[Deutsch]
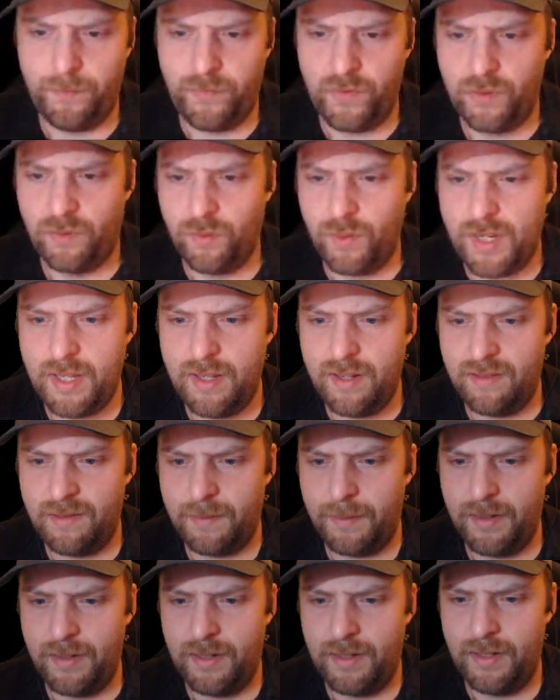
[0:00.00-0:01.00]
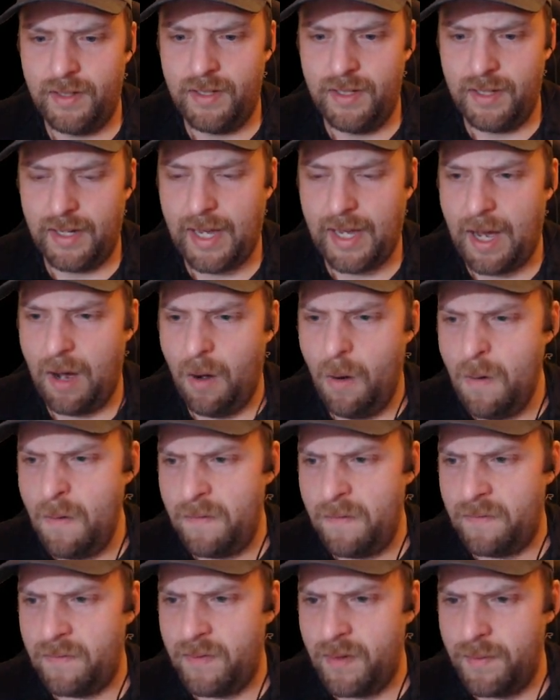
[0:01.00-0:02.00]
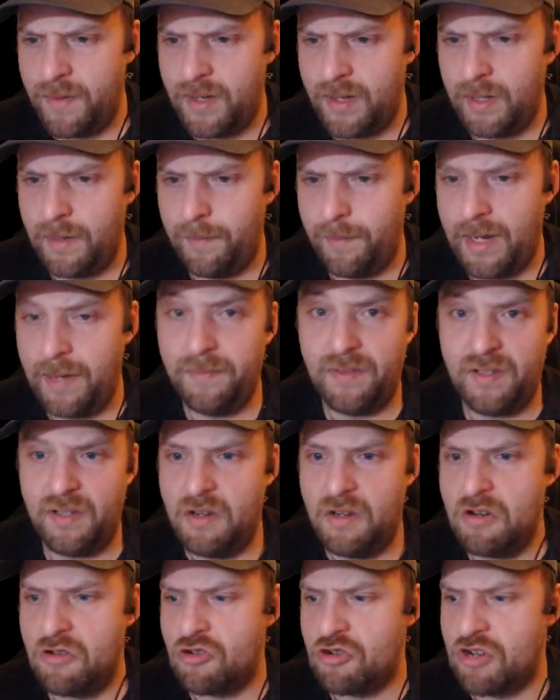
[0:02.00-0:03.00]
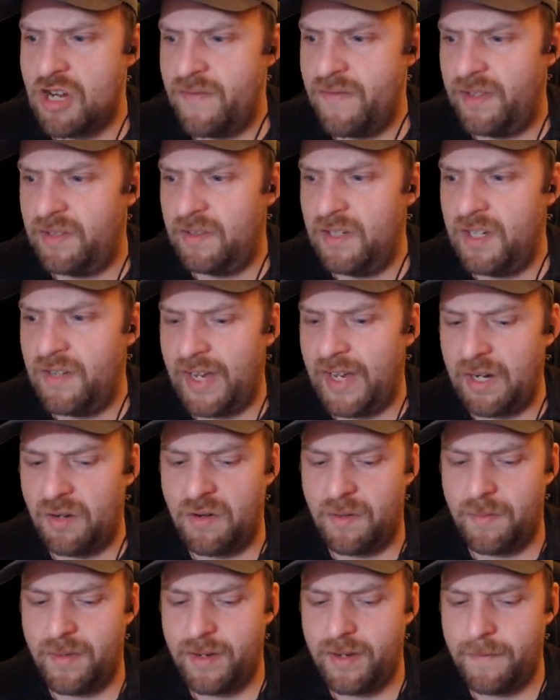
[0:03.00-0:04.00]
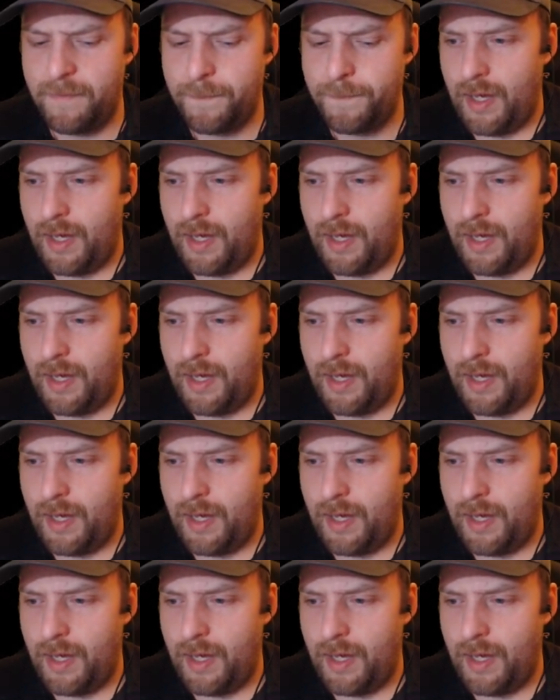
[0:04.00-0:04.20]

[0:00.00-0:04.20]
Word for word: So gehen die äh, hier rauf, aber dann bleiben sie hier stehen, weil sie nicht weiterkommen.